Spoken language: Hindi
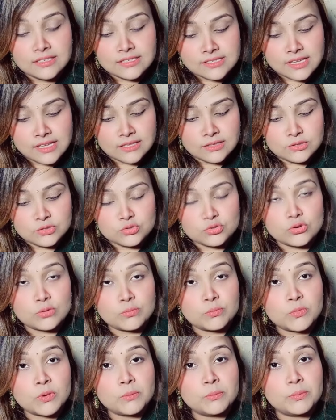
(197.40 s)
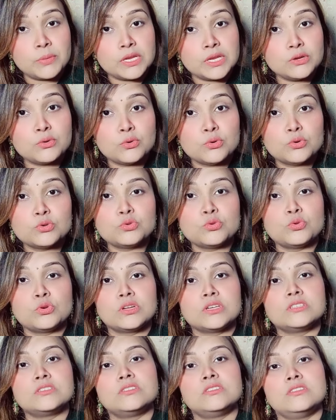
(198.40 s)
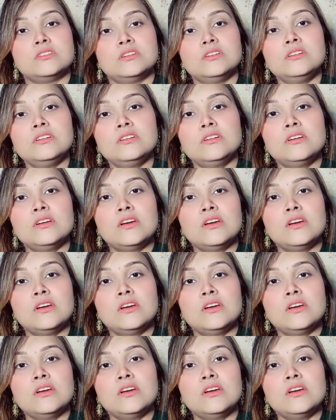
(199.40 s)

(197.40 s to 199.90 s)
के साथ जो आपका पेटीकोट होना चाहिए